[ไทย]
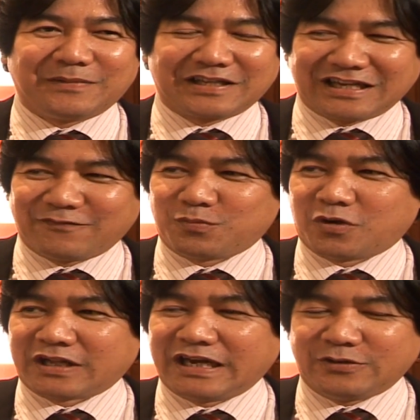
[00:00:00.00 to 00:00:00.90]
มาตรฐานฟุตบ
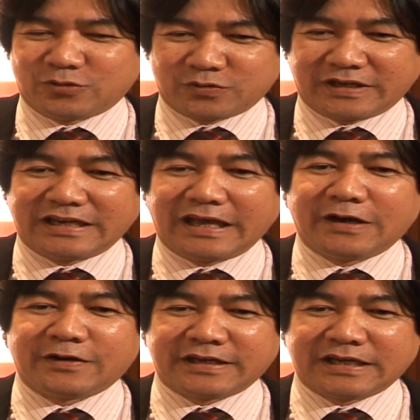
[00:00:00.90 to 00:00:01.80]
อลไทยอยู่ตรงไหนแล้
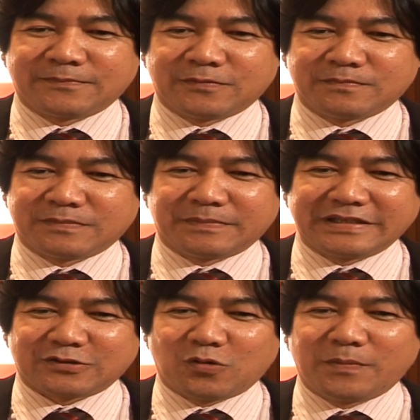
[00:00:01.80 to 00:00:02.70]
วนะครับ
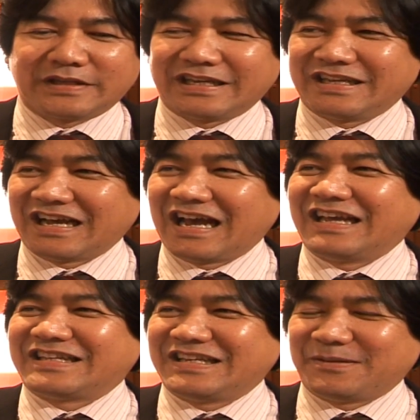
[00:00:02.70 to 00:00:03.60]
ไม่คงไม่ใช่ง่า
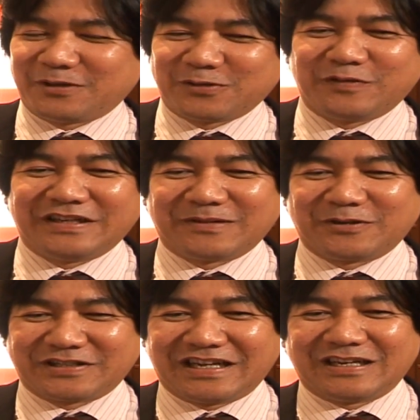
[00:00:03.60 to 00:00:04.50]
ยที่ PSV จะ
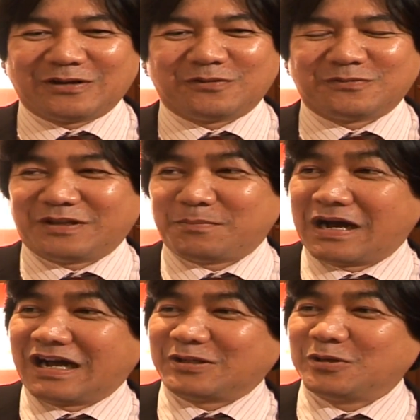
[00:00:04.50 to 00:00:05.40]
มาชนะเราใน
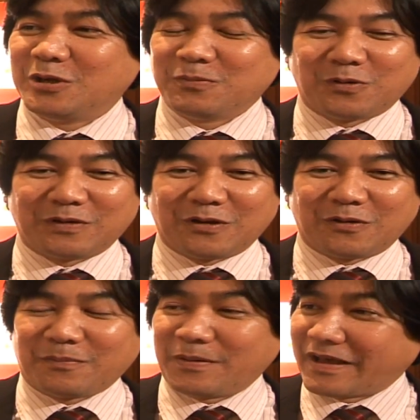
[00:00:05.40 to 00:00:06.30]
บ้าน เพราะเรา
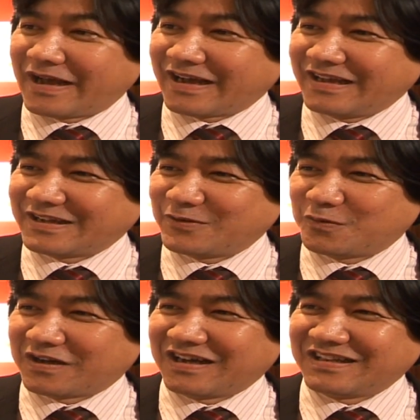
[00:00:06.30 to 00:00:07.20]
ก็ไม่แพ้ใครทั้งฤ
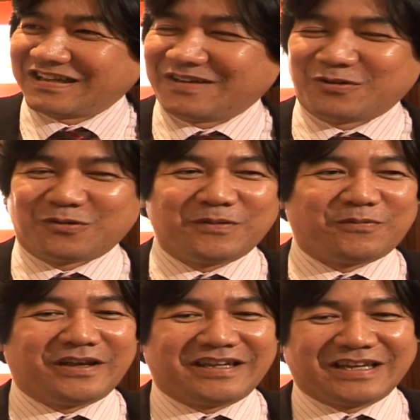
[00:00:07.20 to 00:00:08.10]
ดูกาลรับเราไม่
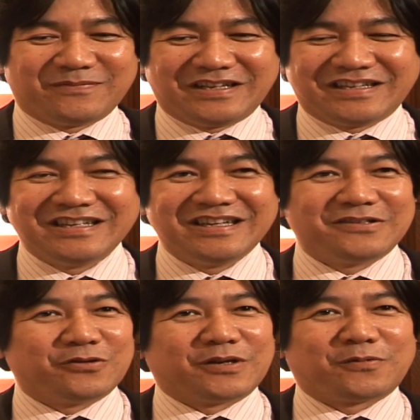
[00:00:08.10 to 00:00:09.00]
ปล่อยเกมนี้
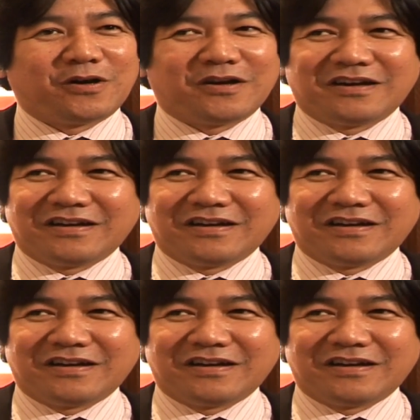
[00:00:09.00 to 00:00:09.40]
โดยเฉพาะ